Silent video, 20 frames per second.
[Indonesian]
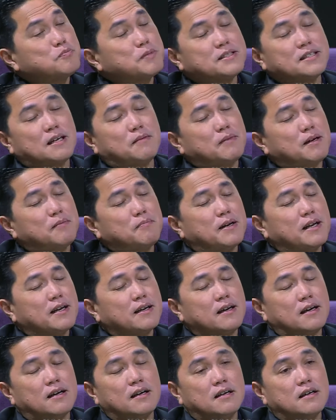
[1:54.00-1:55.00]
harus bersama
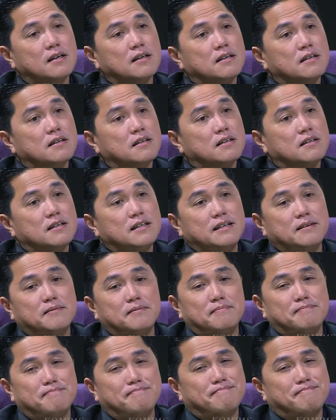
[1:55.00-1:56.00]
mereka di